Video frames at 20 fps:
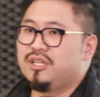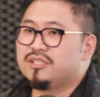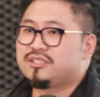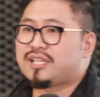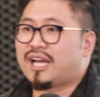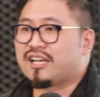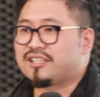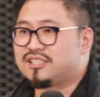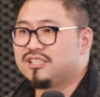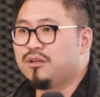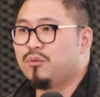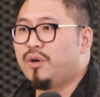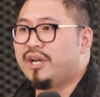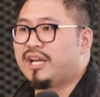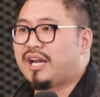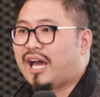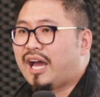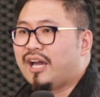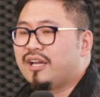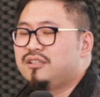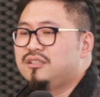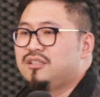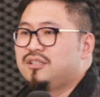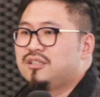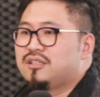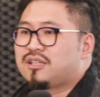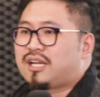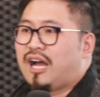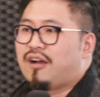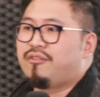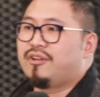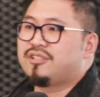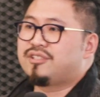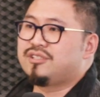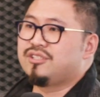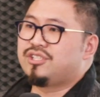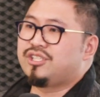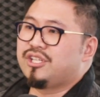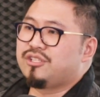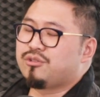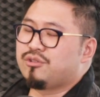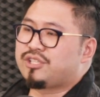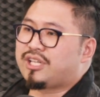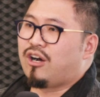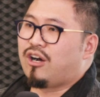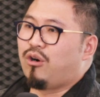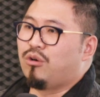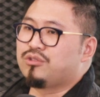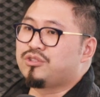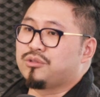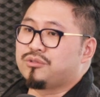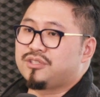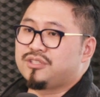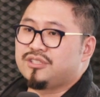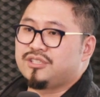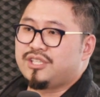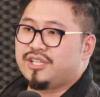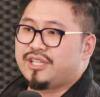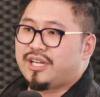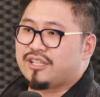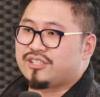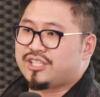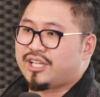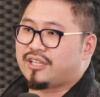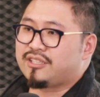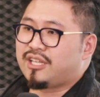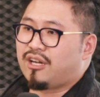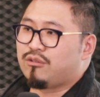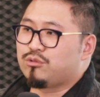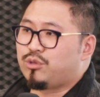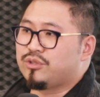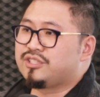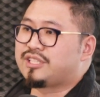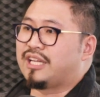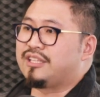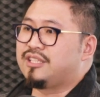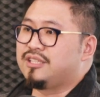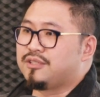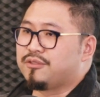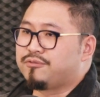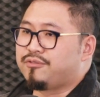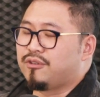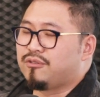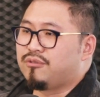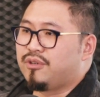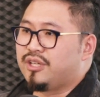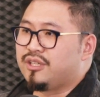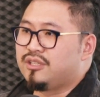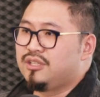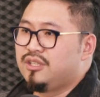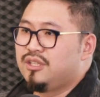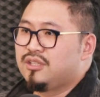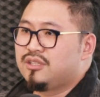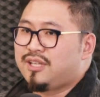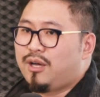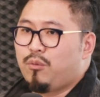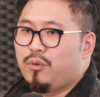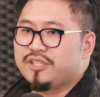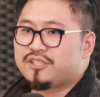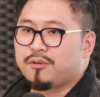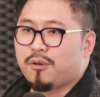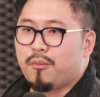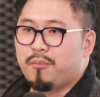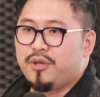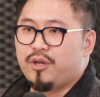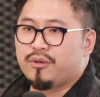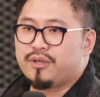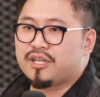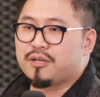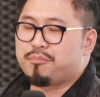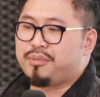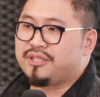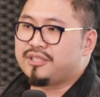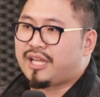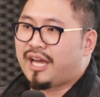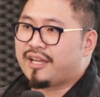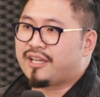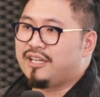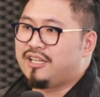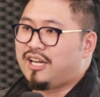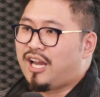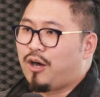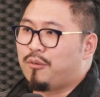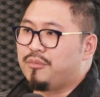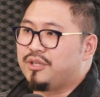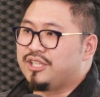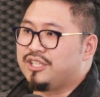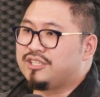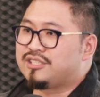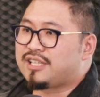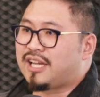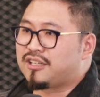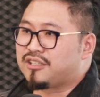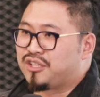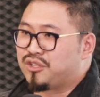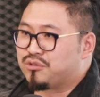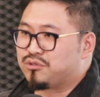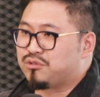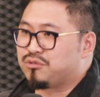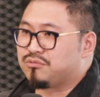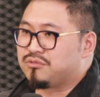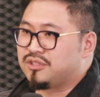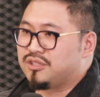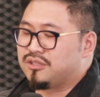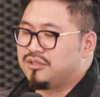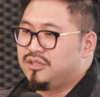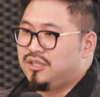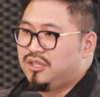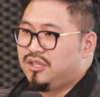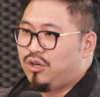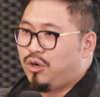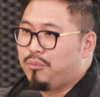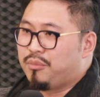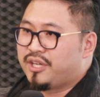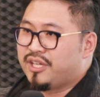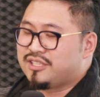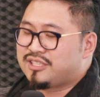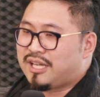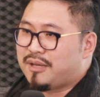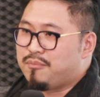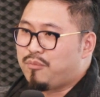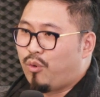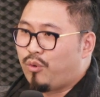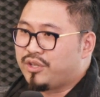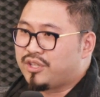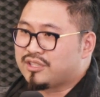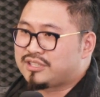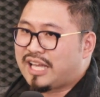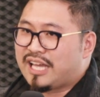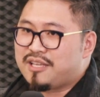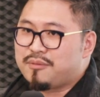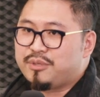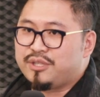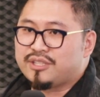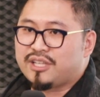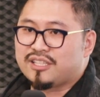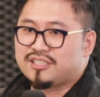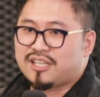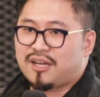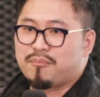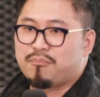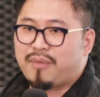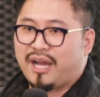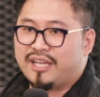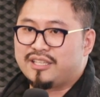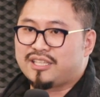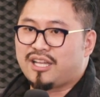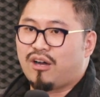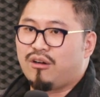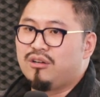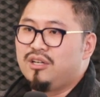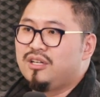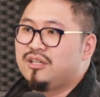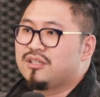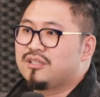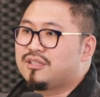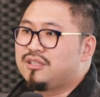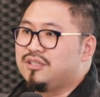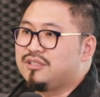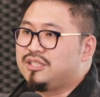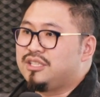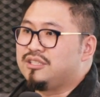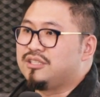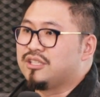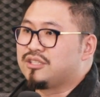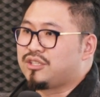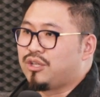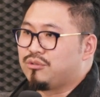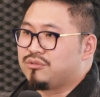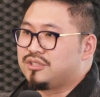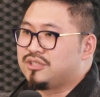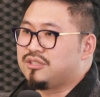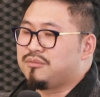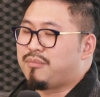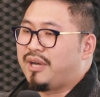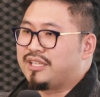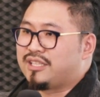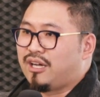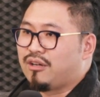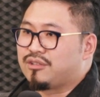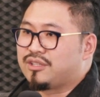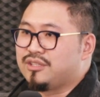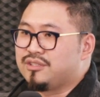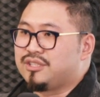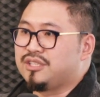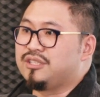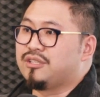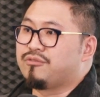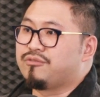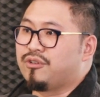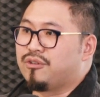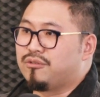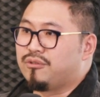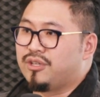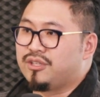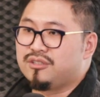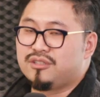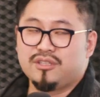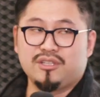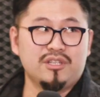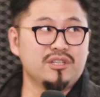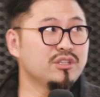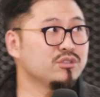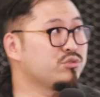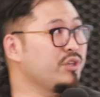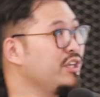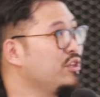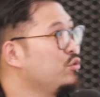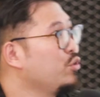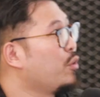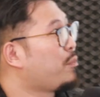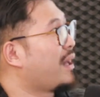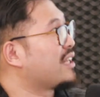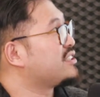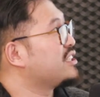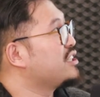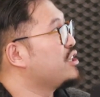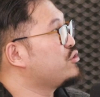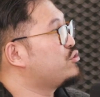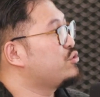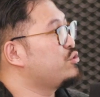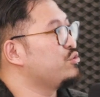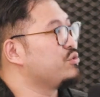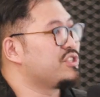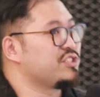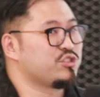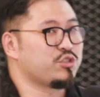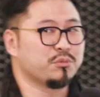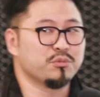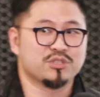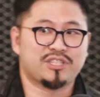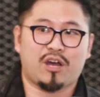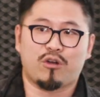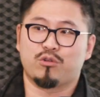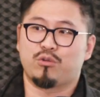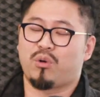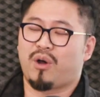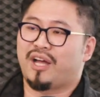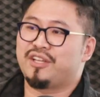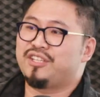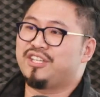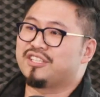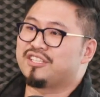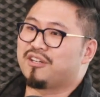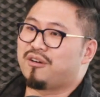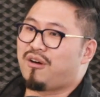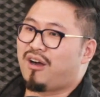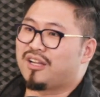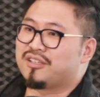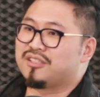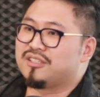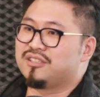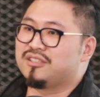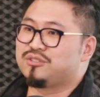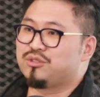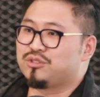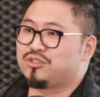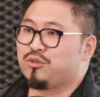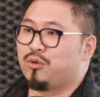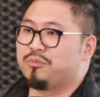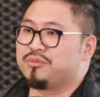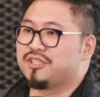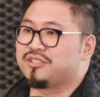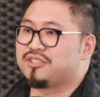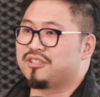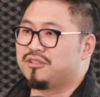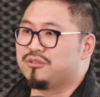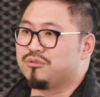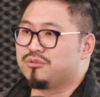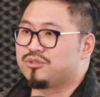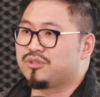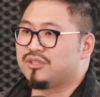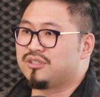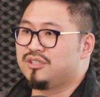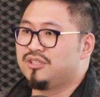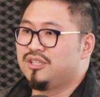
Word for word: 假设未来。咖啡世界就红酒世界一样，强调原产地的风味。那为什么没有一个平台可以让我们一站购足呢？我们可以在某一个单一平台上买到各地的豆子，买到各地的风味。所以，如果把这些句子全部倒过来念的话呢，就是我们的 solution。